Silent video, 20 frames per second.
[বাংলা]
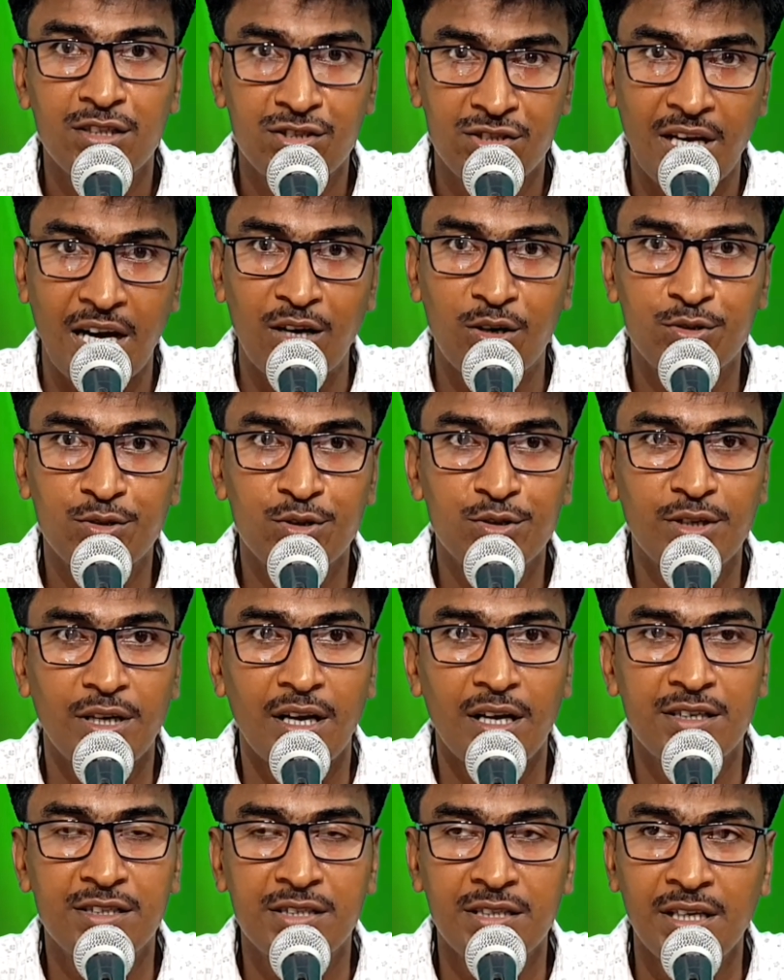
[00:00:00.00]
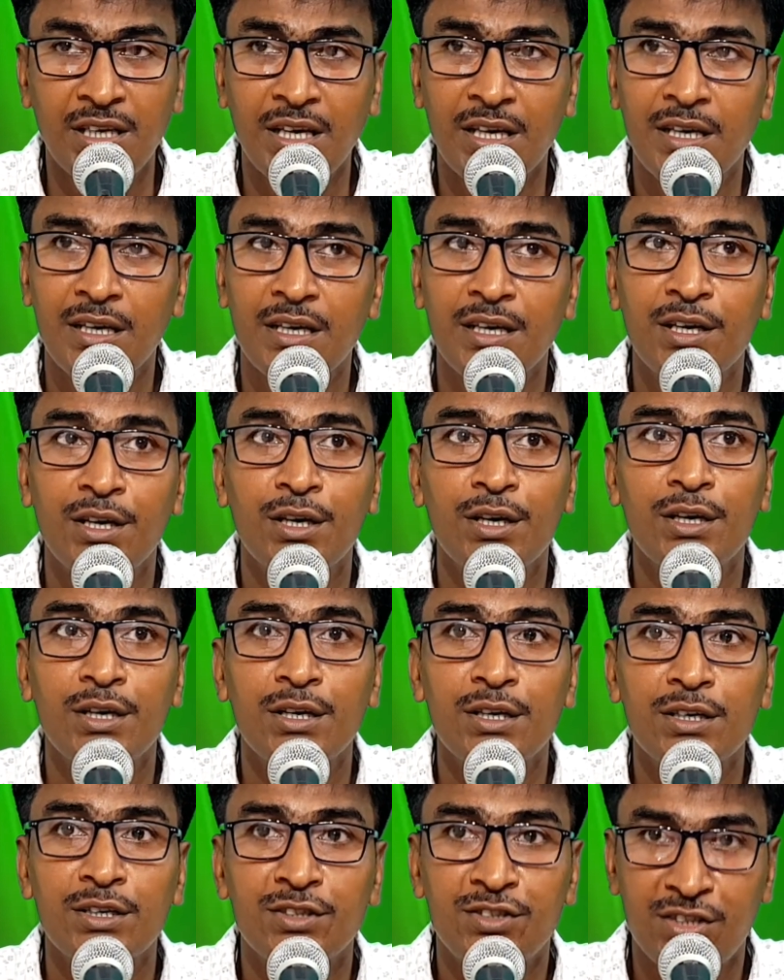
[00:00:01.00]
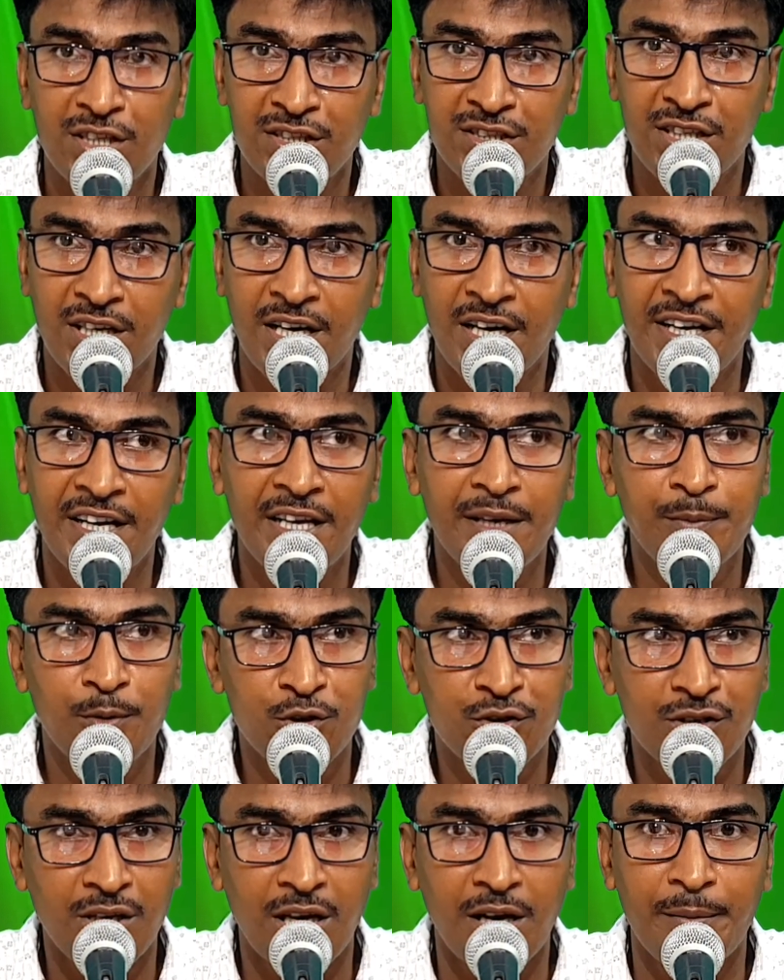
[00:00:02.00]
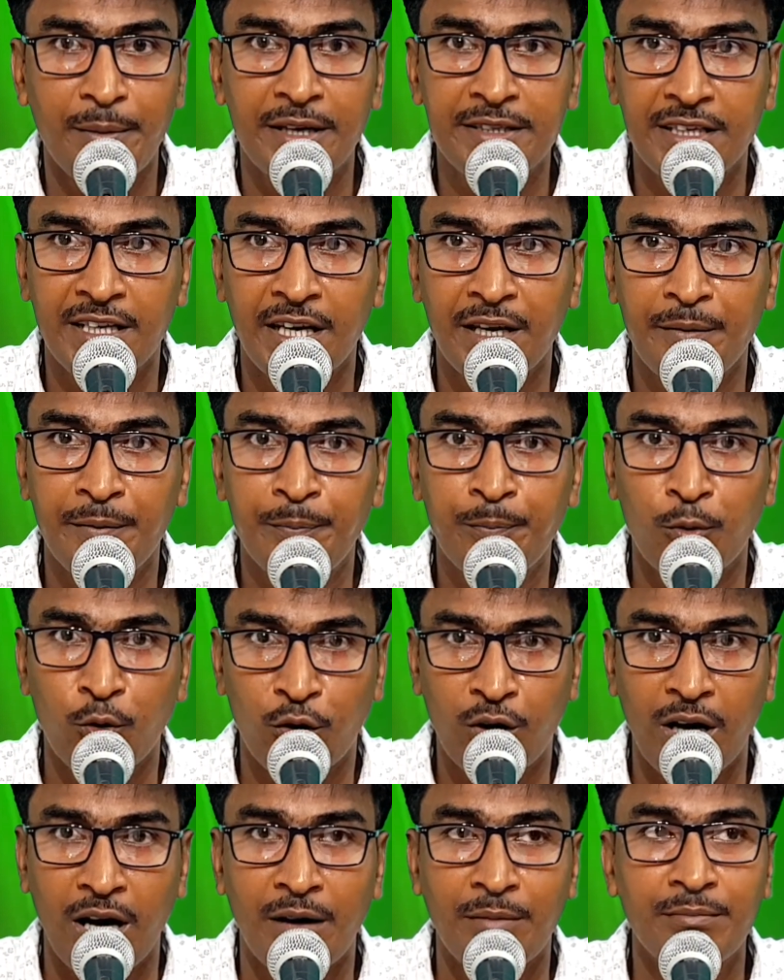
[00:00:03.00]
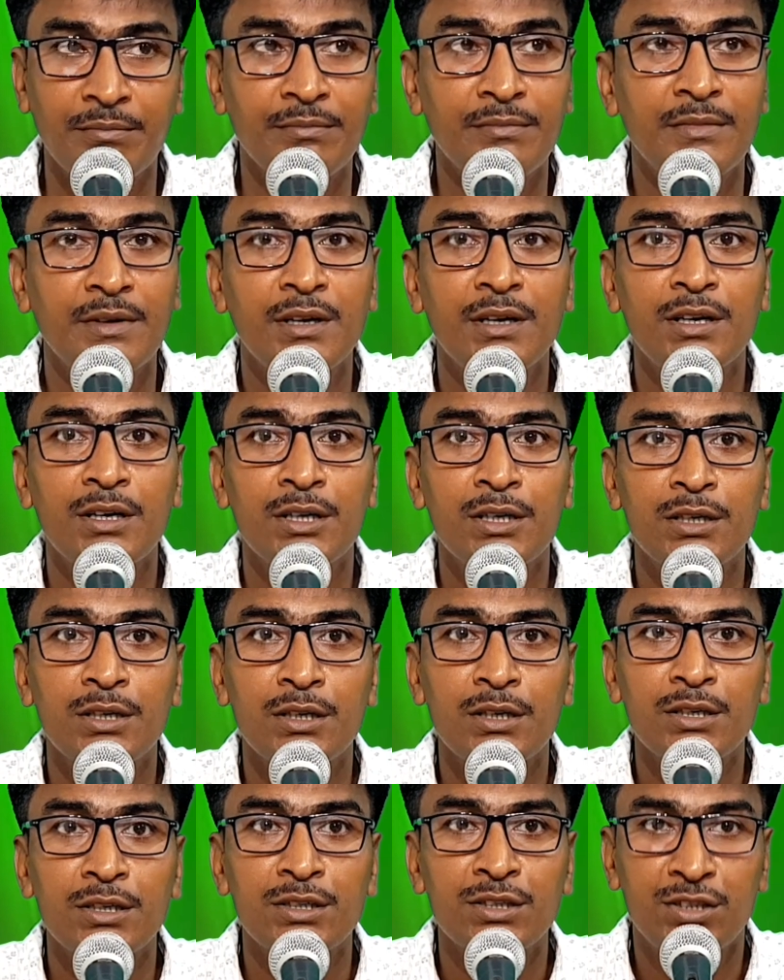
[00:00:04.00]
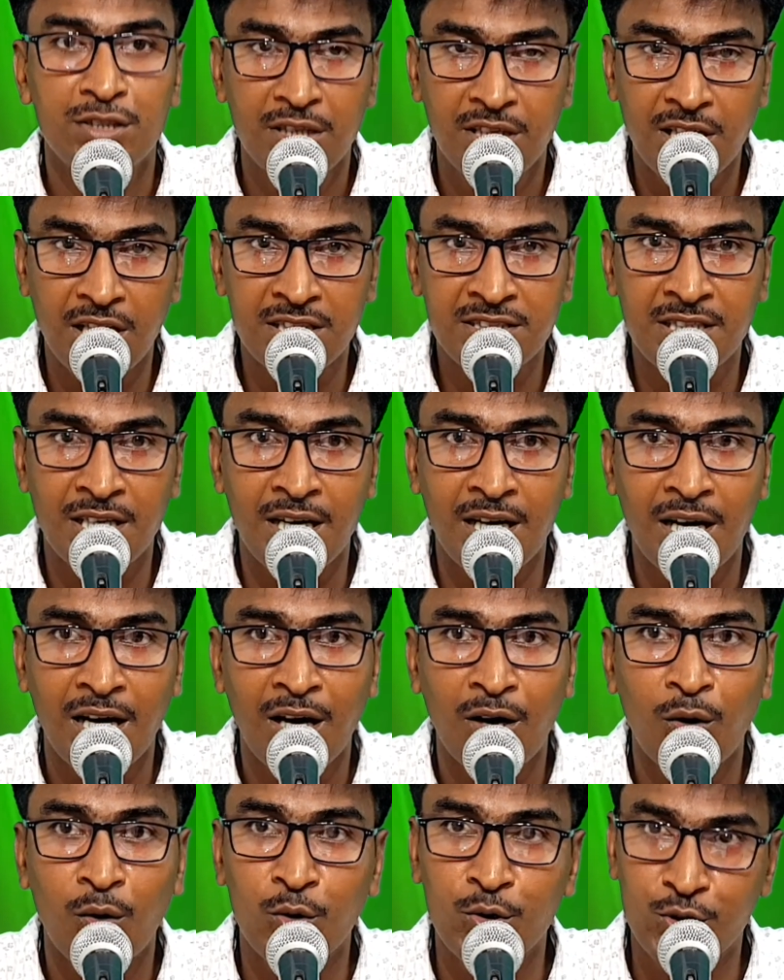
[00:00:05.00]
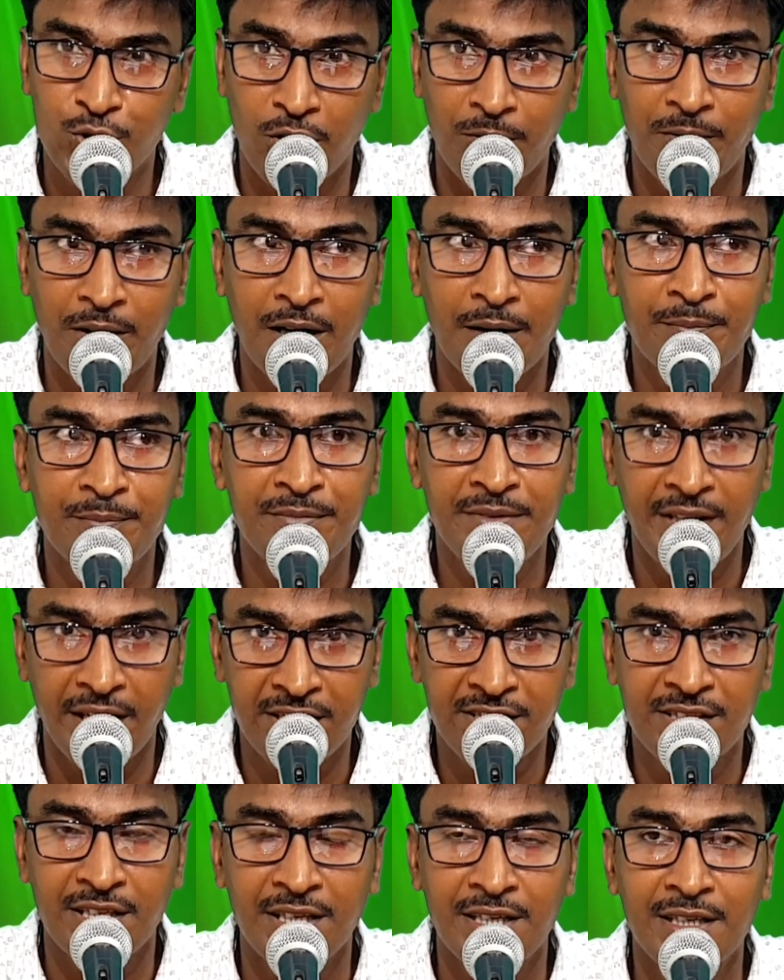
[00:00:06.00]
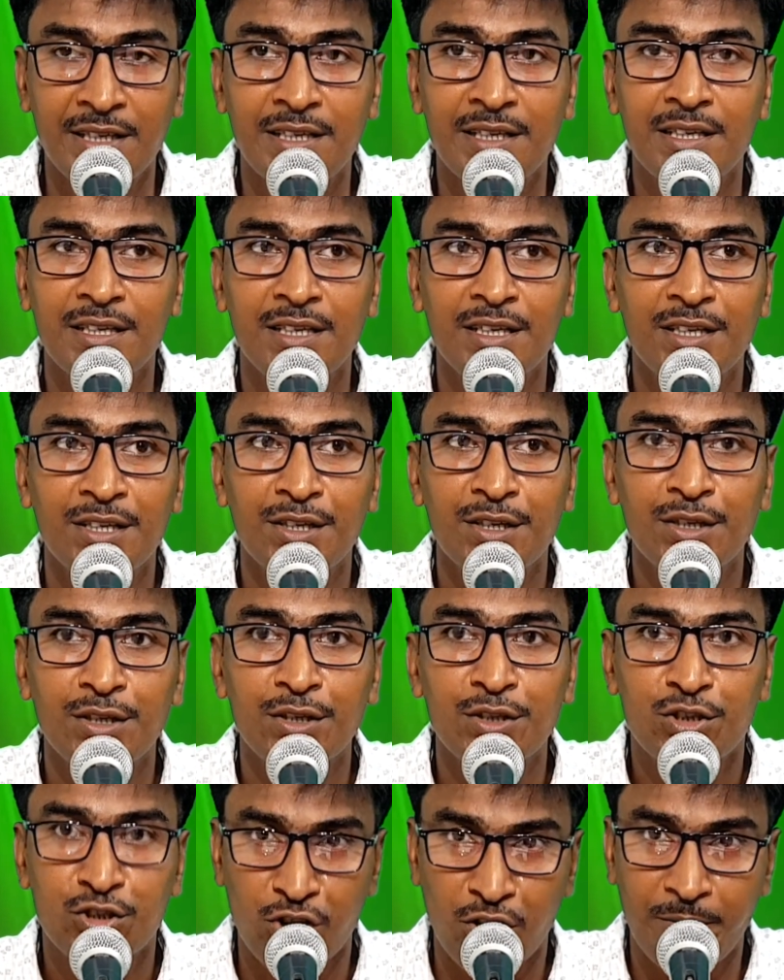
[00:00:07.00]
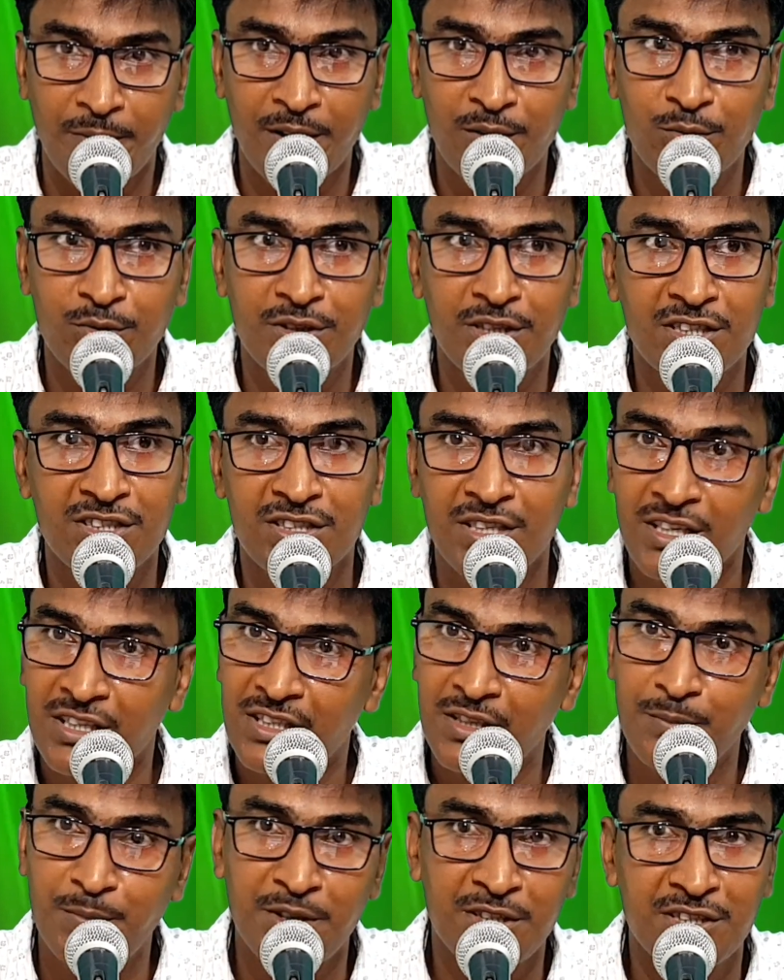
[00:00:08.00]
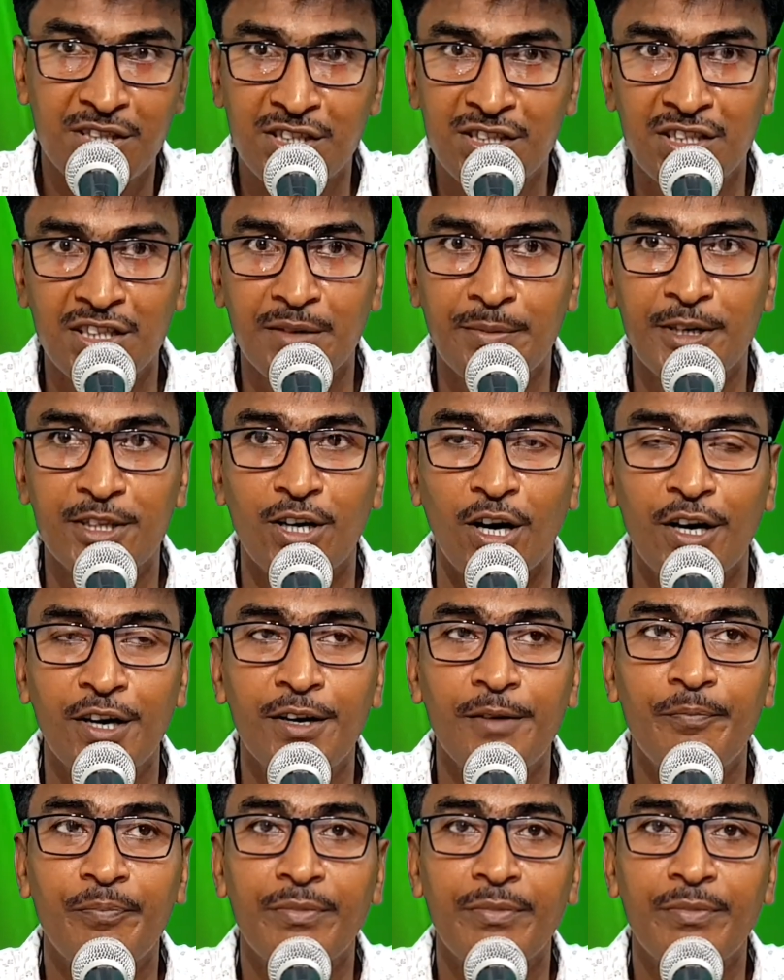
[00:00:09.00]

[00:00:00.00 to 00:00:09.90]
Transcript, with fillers: স্বাগত জানাচ্ছি যে যেখানেই বসে আমাদের এই প্রোগ্রাম জিজ্ঞাসা ও জবাব দেখছেন সবার উদ্দেশ্যে একটি বিশেষ নিবেদন